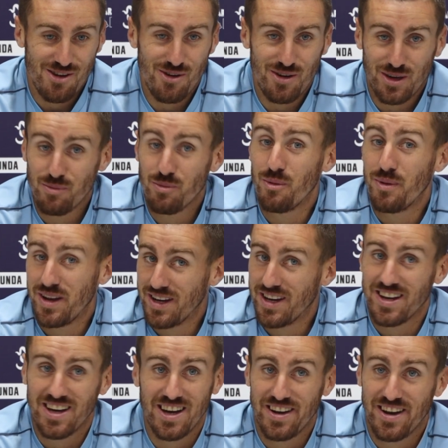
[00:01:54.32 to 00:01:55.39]
los equipos van a
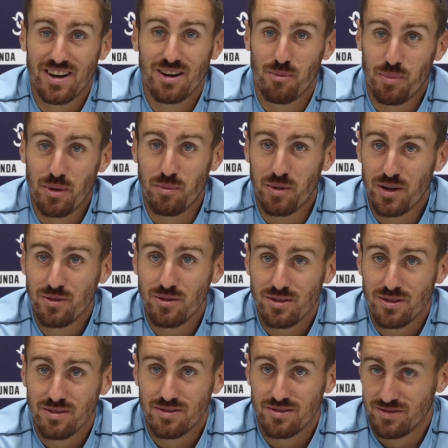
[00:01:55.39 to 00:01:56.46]
querer ganarle al
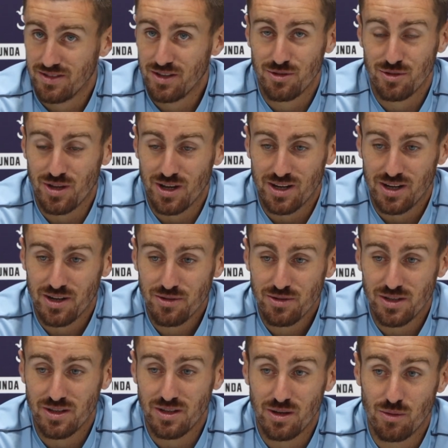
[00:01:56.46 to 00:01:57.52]
primero eso está claro
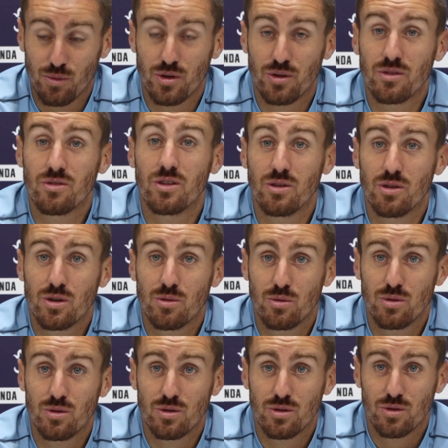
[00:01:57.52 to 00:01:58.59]
y, bueno, y si no,
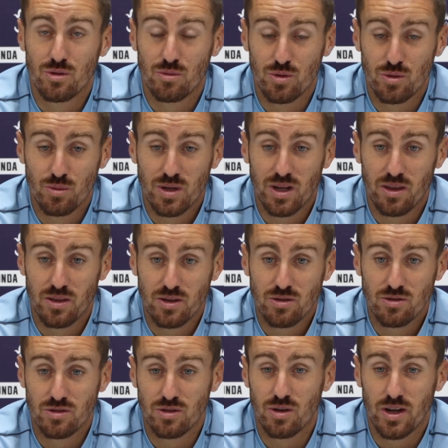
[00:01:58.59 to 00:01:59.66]
como, como tú bien has
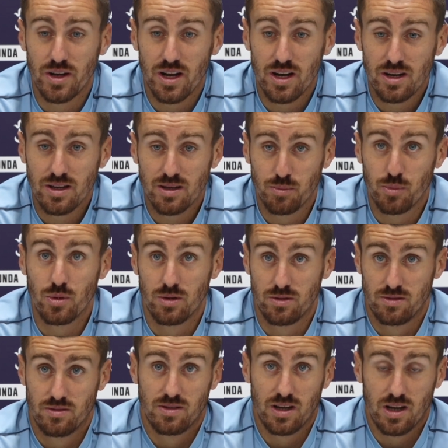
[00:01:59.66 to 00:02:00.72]
dicho, si no ganarle,
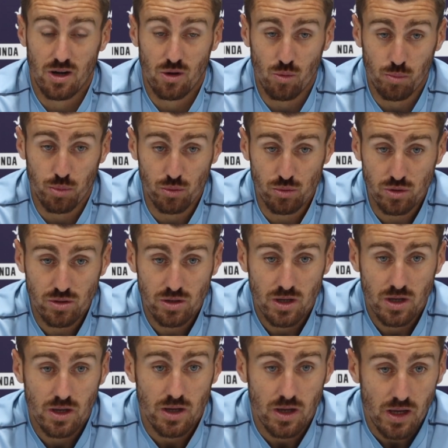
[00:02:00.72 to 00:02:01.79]
pues sacarle un punto,
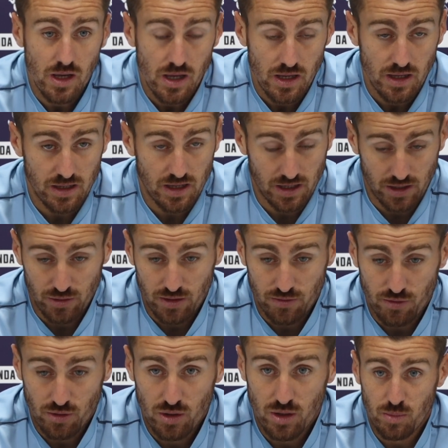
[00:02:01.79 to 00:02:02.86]
que creo que
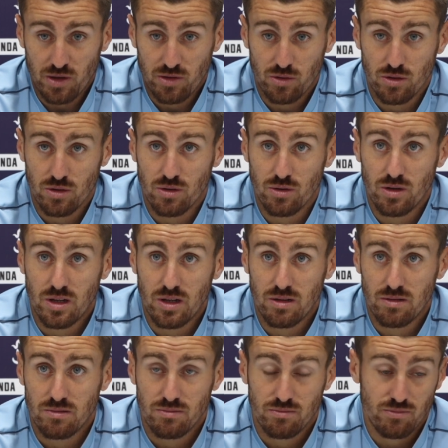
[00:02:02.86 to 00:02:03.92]
fue pasó
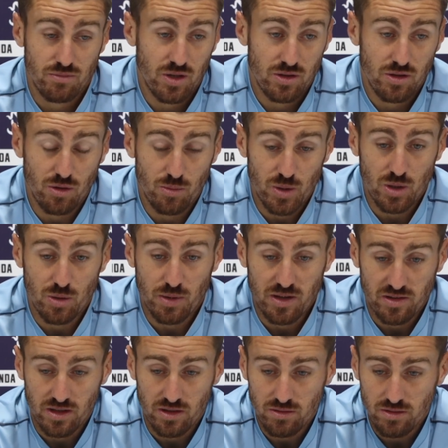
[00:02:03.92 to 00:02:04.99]
el, este domingo
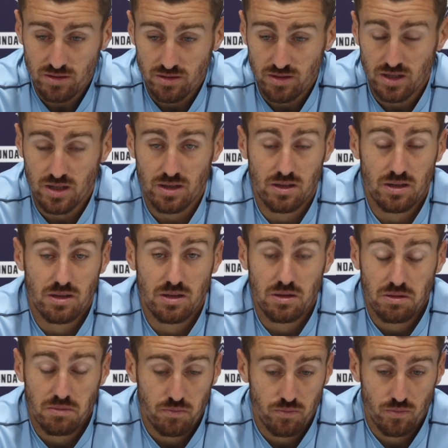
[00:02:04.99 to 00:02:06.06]
pasado y,
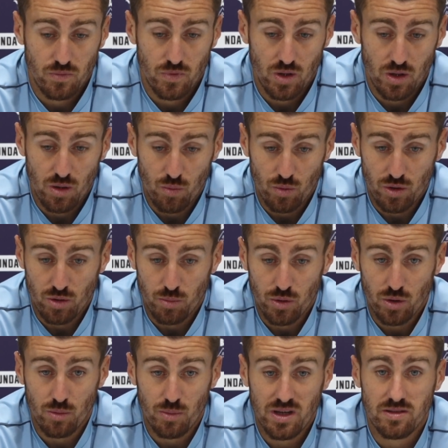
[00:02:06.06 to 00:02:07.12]
bueno,
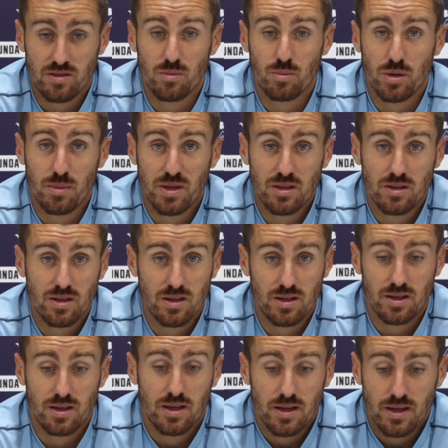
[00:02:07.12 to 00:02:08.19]
poco más,
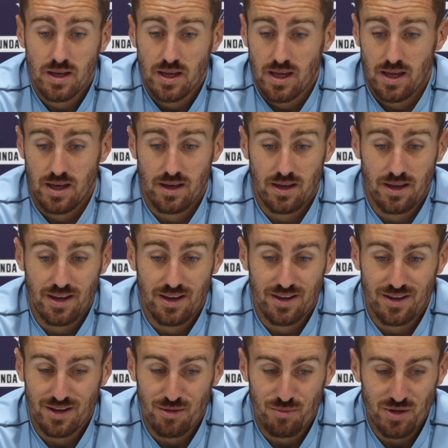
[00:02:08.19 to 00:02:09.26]
simplemente eh,
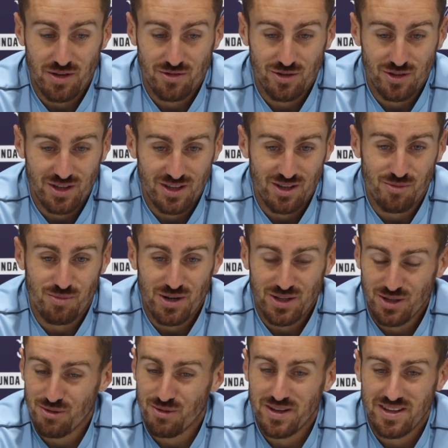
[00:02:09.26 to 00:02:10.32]
eh, que pienso que los
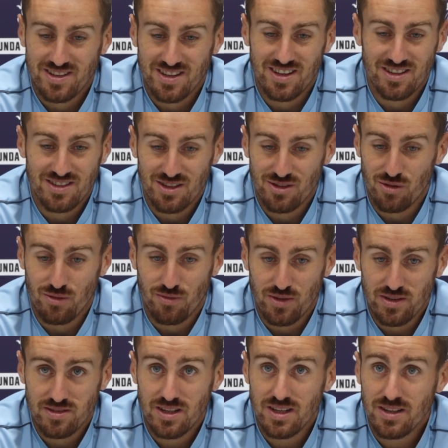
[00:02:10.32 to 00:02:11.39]
partidos van a seguir siendo
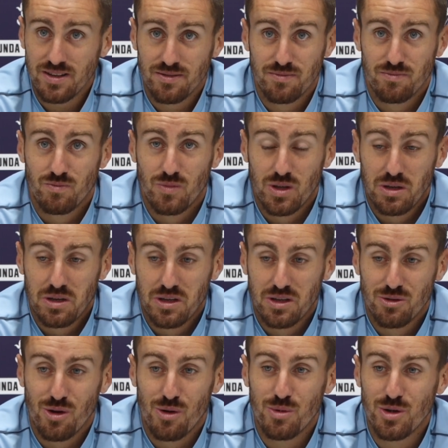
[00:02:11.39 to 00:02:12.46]
difíciles, eh,
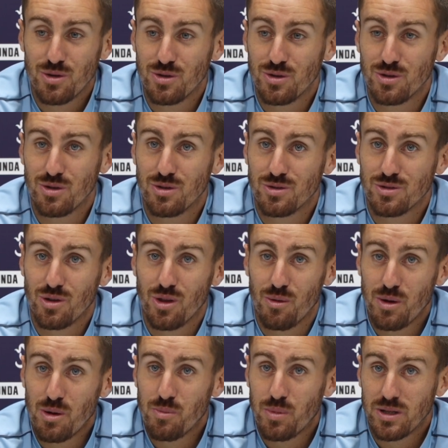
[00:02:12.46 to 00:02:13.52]
no ha habido
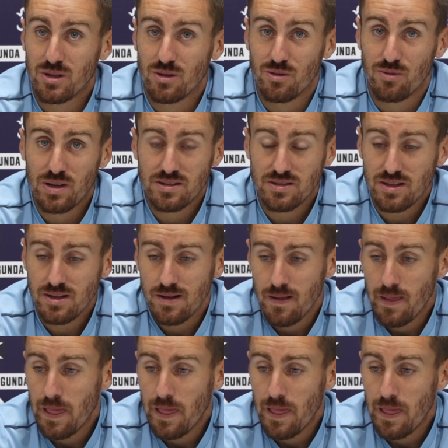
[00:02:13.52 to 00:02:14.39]
todavía un partido fácil